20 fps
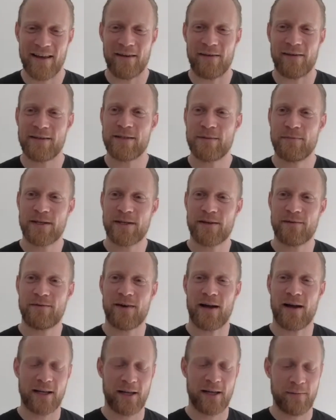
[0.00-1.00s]
Was ich mich
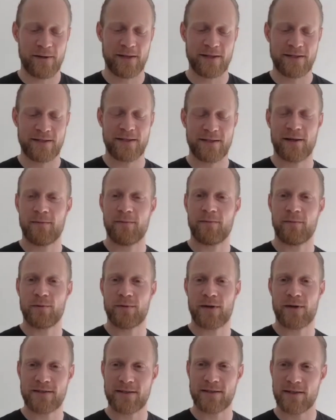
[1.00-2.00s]
gefragt habe, ist, ähm,
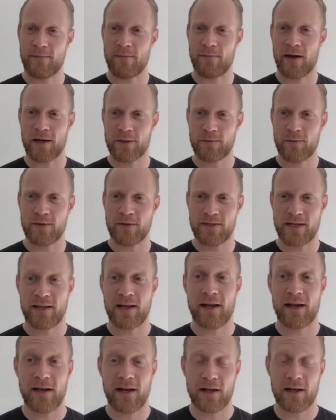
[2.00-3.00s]
du hast eben angesprochen, es hat
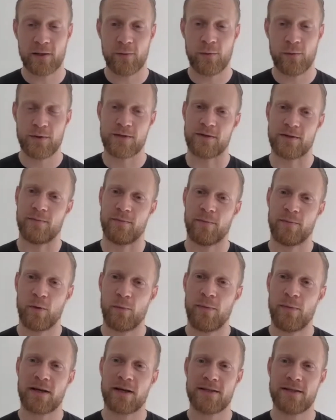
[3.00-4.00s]
keine Laktose.
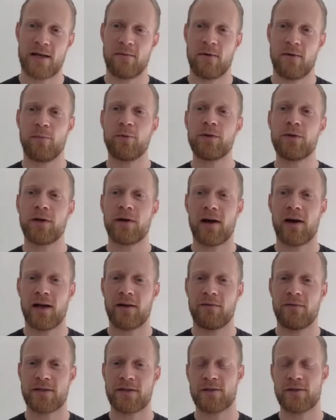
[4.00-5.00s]
Du packst ja aber Butter
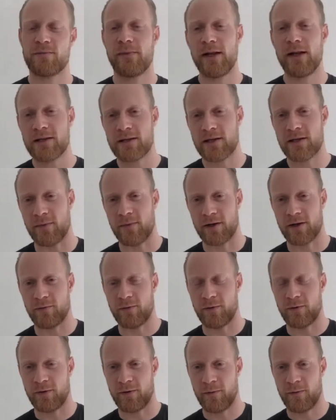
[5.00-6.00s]
rein, was aus Milch gemacht
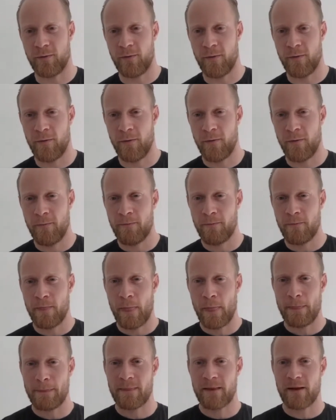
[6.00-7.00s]
wird.
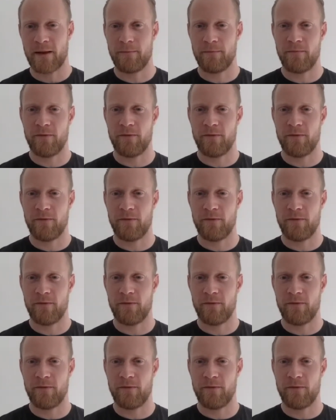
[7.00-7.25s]
Ähm,